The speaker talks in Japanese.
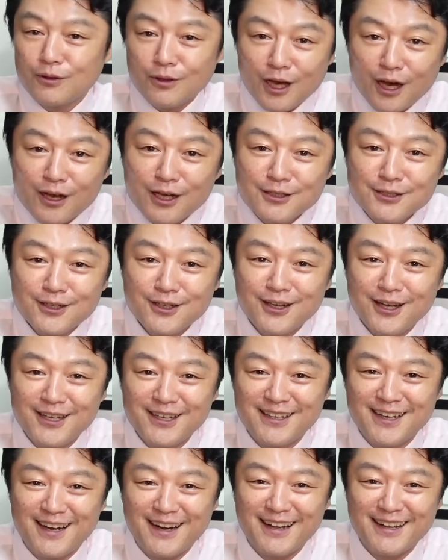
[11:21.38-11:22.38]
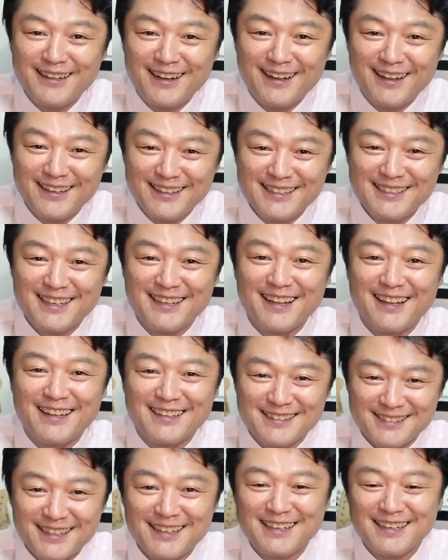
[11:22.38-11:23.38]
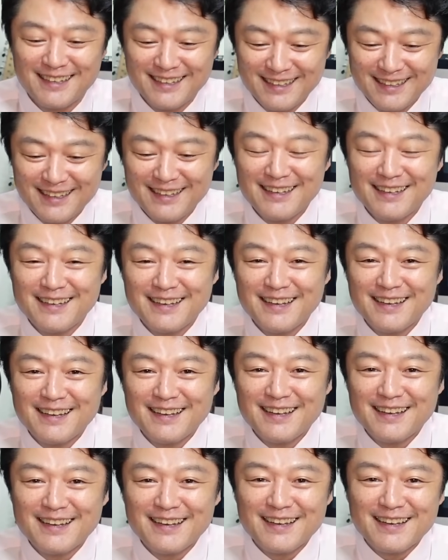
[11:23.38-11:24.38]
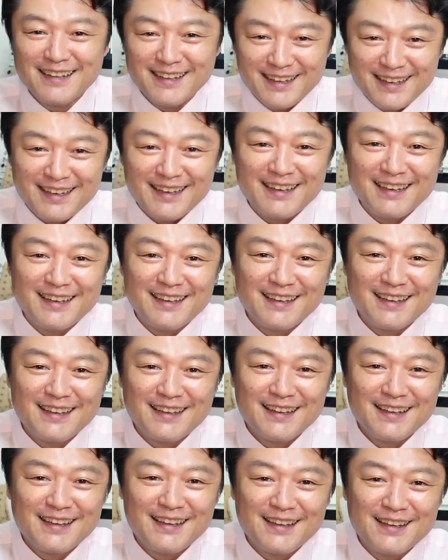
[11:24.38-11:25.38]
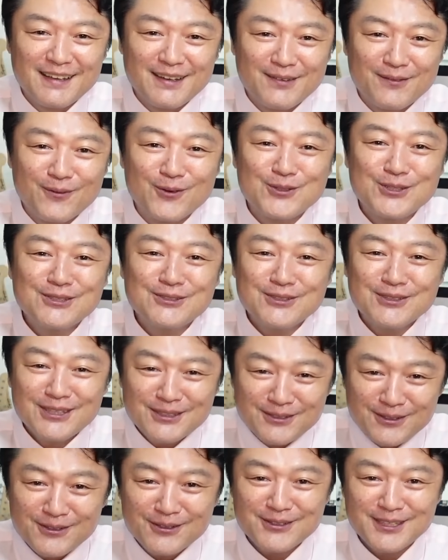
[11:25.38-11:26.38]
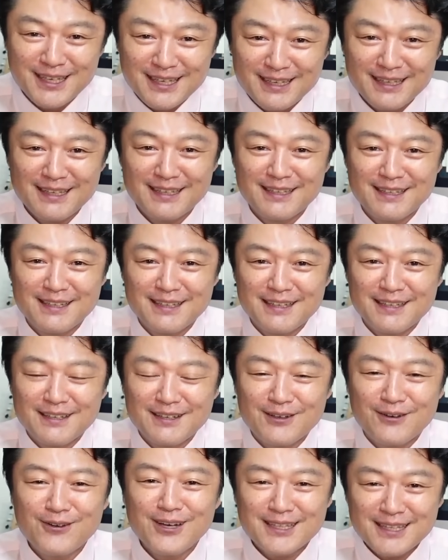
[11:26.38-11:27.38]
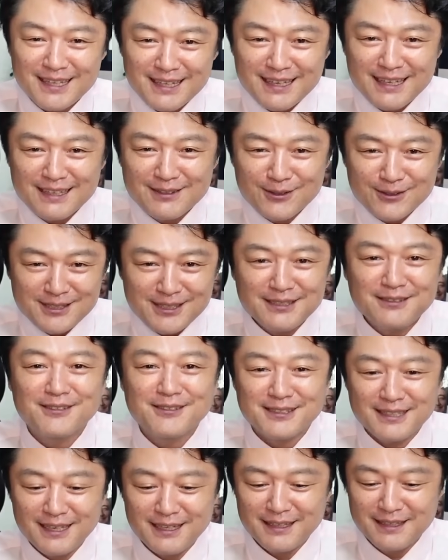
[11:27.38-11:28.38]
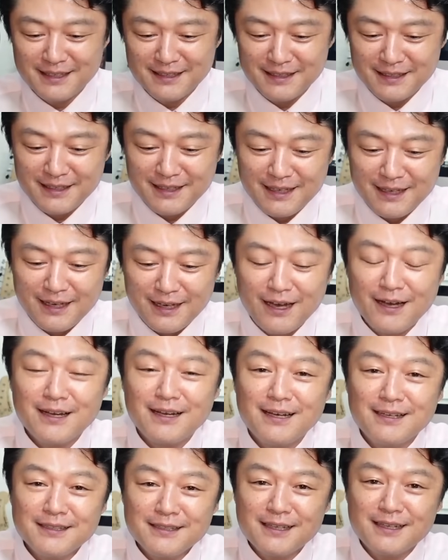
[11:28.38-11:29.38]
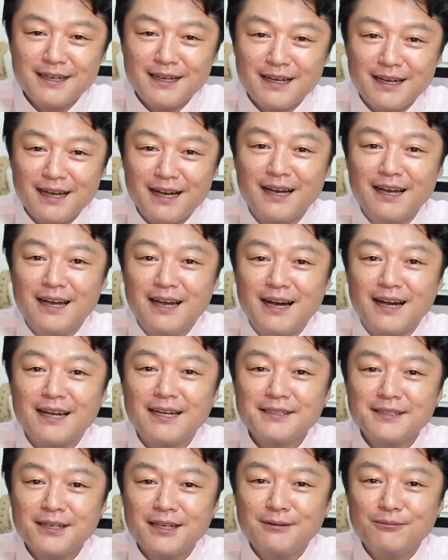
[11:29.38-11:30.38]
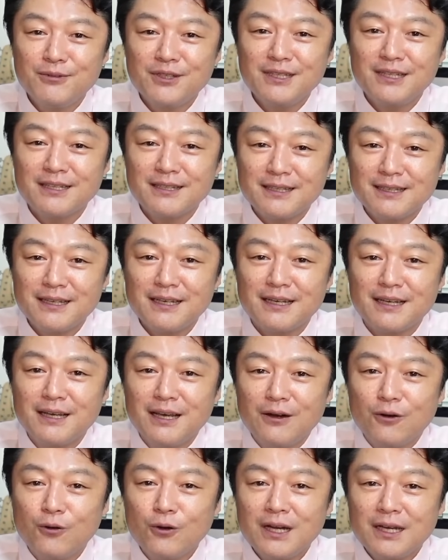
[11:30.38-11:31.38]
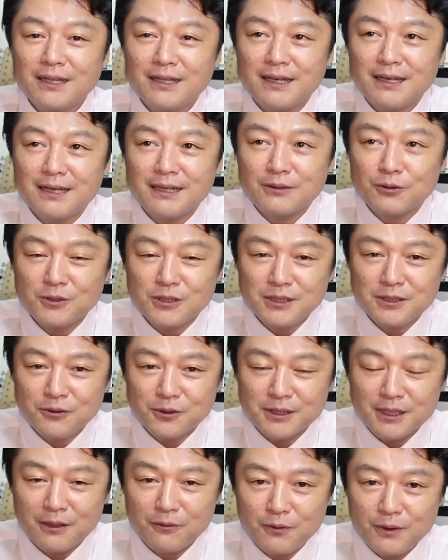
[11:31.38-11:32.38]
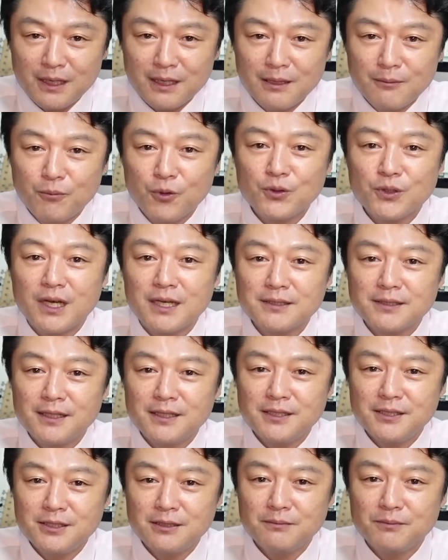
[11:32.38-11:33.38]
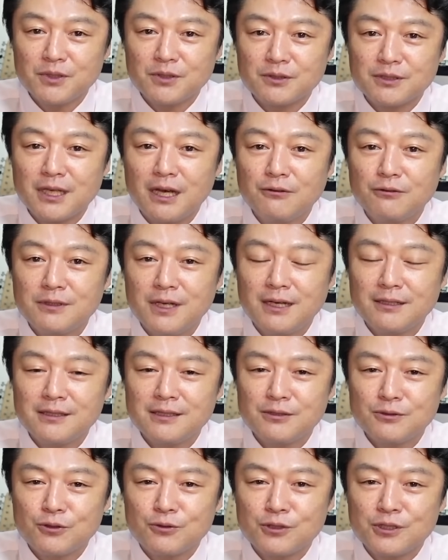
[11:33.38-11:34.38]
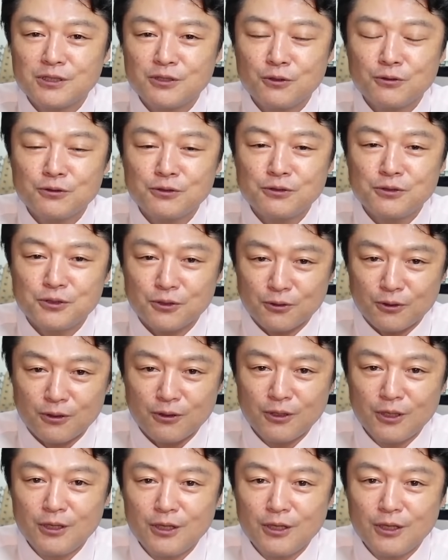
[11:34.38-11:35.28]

赤坂行かれたらいいんじゃないですか。ね、望月いずこさん尾形俊彦さん赤坂あ赤坂無理だったら尾形俊彦さんは元朝日新聞サンフランシスコ支局長